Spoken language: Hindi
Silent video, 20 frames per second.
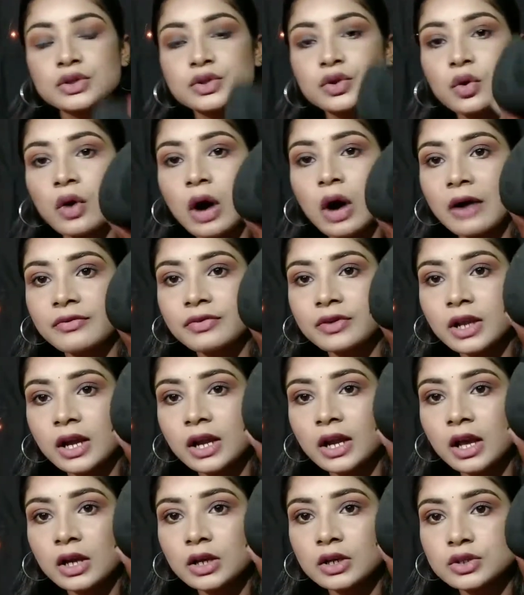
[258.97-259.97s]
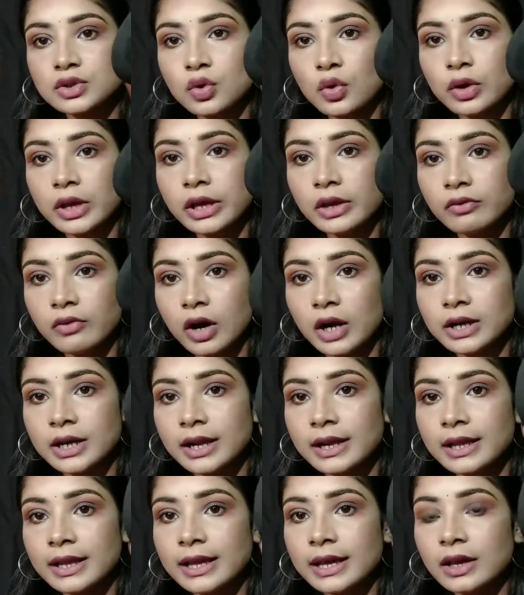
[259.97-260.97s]
सो आफ्टर सोकिंग
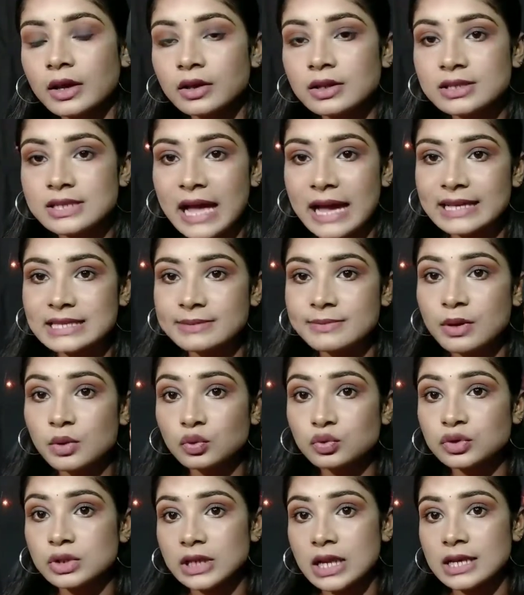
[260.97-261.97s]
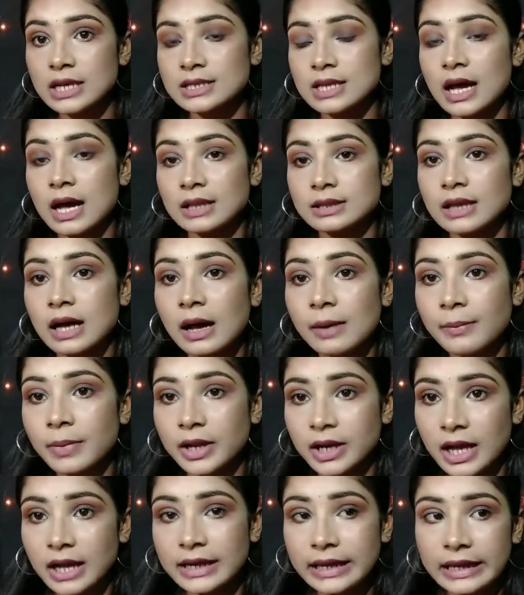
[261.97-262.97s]
वाटर ये साइज में उतना ज़्यादा
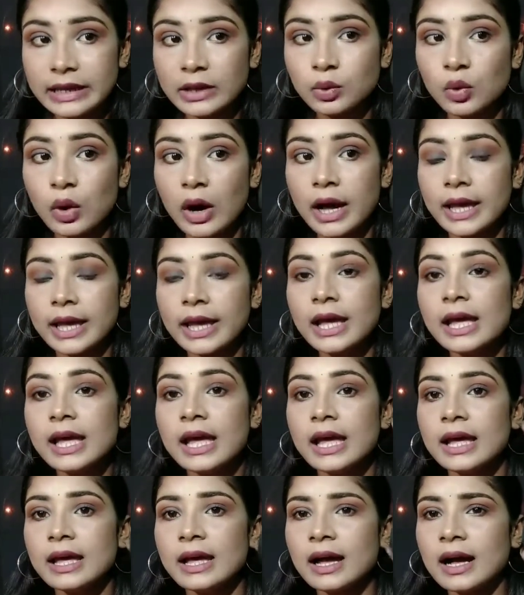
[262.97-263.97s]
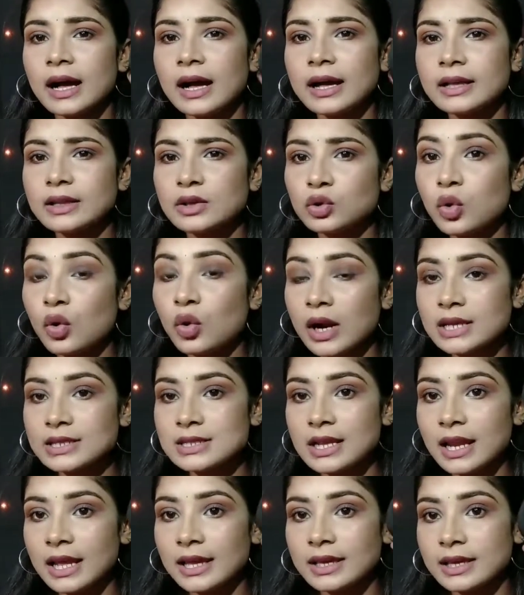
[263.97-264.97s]
बड़ा नहीं हुआ है uh, थोड़ा
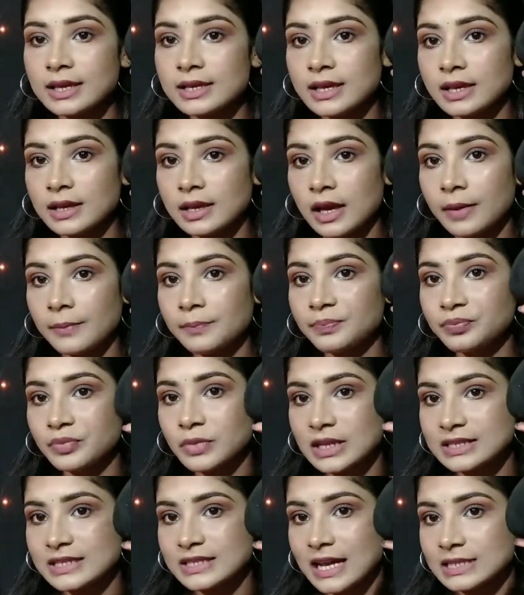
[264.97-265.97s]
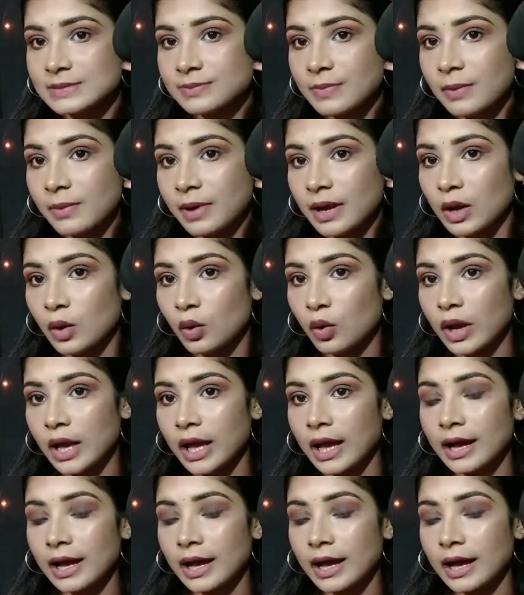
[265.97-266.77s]
सा लाइक like, ये साइज में बड़ा हो